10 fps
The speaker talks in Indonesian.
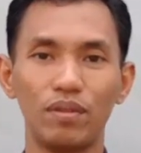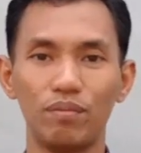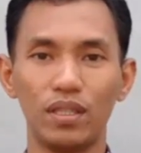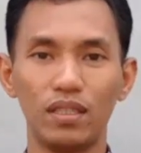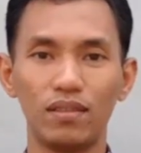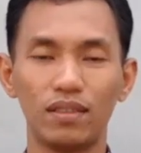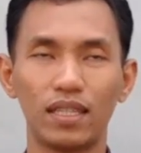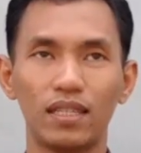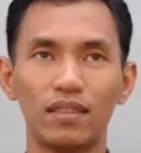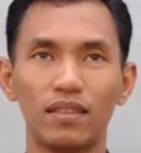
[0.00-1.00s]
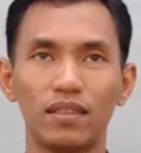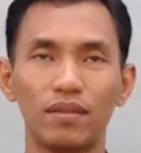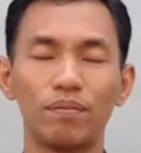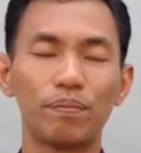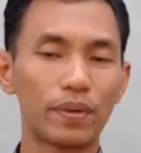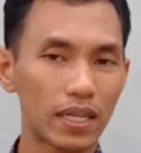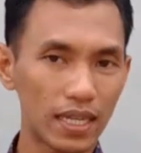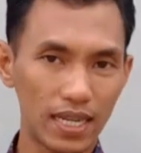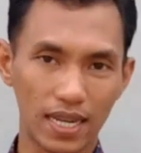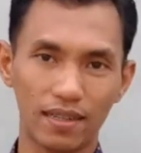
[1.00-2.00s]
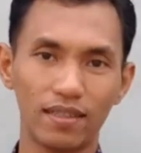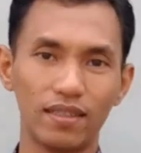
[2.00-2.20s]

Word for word: bimbing dan berkenan